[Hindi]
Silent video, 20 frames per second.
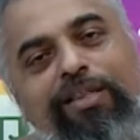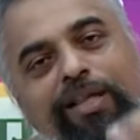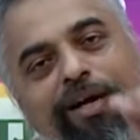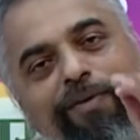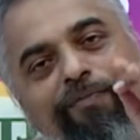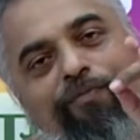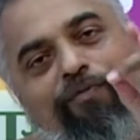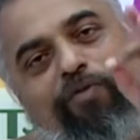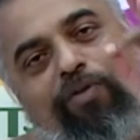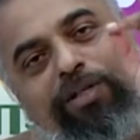
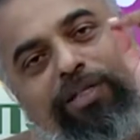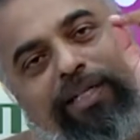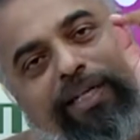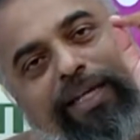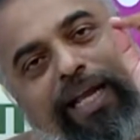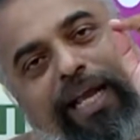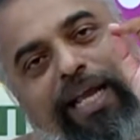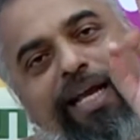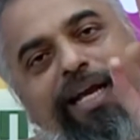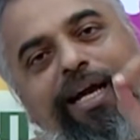तब वो
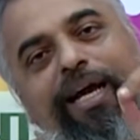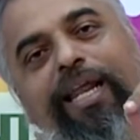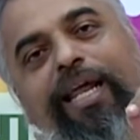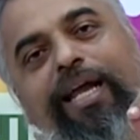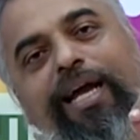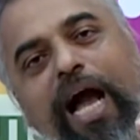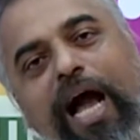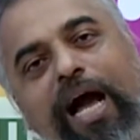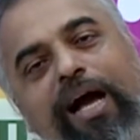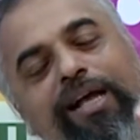यही
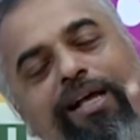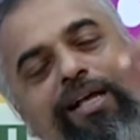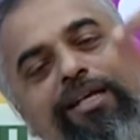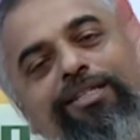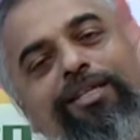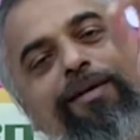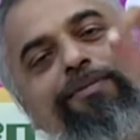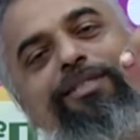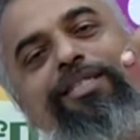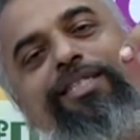करेगा
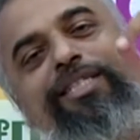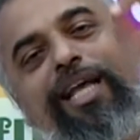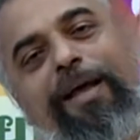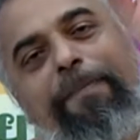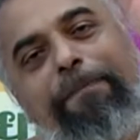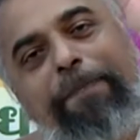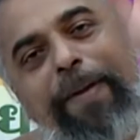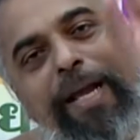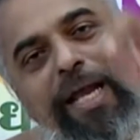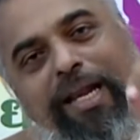सबसे
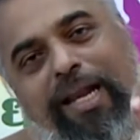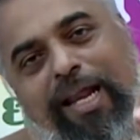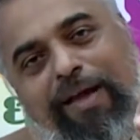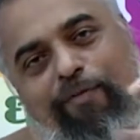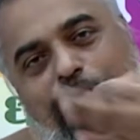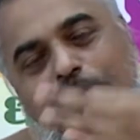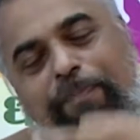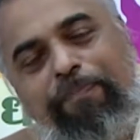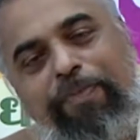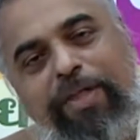पहले
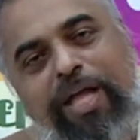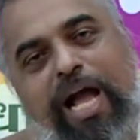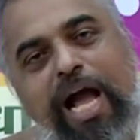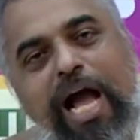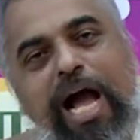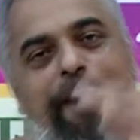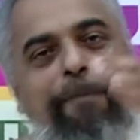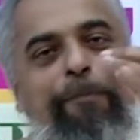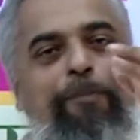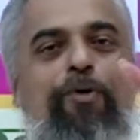वो अपने
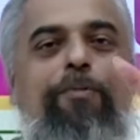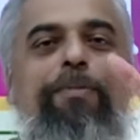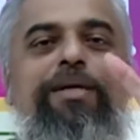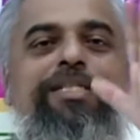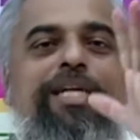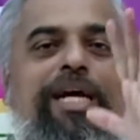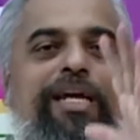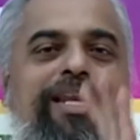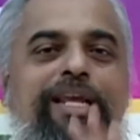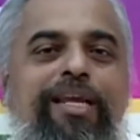आप को
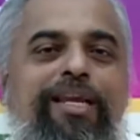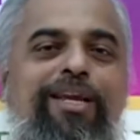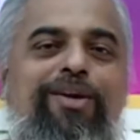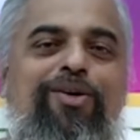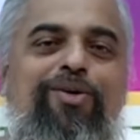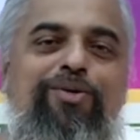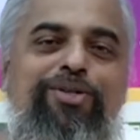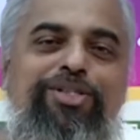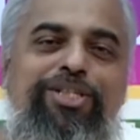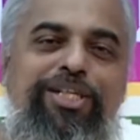बचाने की
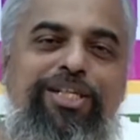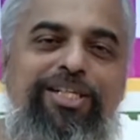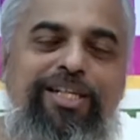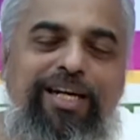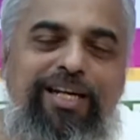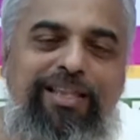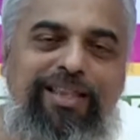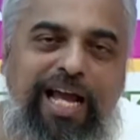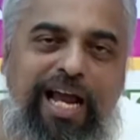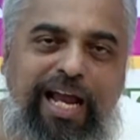कोशिश
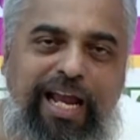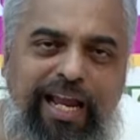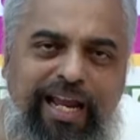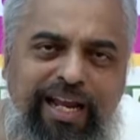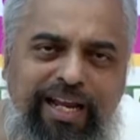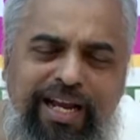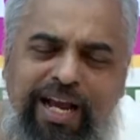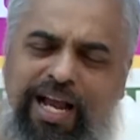करता है